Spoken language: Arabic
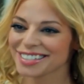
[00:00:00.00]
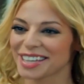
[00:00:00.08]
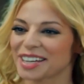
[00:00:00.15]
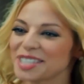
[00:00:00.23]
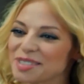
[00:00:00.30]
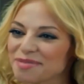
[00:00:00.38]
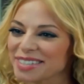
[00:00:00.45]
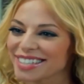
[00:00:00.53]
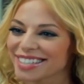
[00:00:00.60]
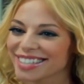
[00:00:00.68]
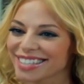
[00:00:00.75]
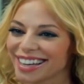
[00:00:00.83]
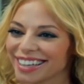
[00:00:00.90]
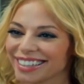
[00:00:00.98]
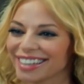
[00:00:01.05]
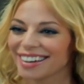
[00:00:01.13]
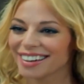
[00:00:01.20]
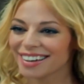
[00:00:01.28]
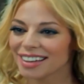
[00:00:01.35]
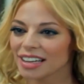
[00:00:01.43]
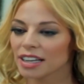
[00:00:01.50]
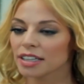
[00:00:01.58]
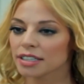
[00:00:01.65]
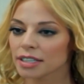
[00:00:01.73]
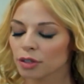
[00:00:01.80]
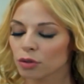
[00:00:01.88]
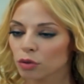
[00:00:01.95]
قديش دمك خفيف أنت؟
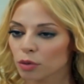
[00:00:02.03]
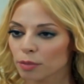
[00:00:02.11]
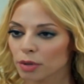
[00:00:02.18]
أنا حاسة